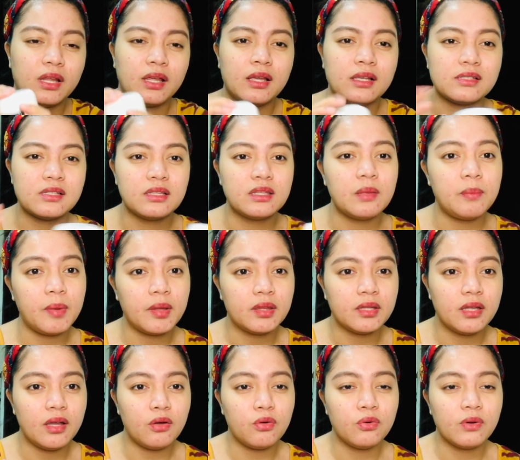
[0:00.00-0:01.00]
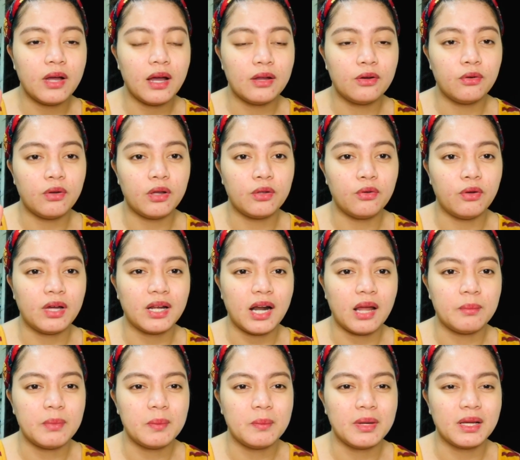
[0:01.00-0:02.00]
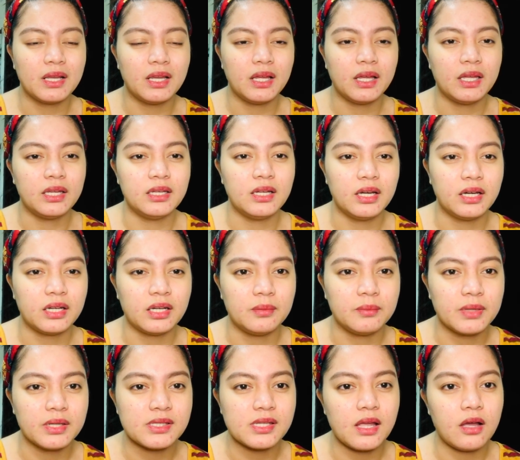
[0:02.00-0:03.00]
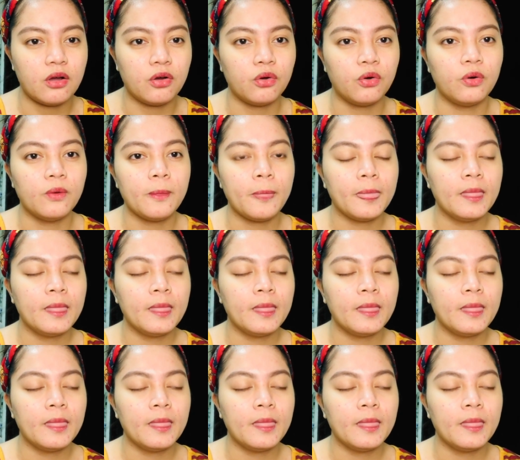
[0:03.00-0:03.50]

Kasi depende yan kung gaano kayo karami maglagay ng cream. Kasi ako,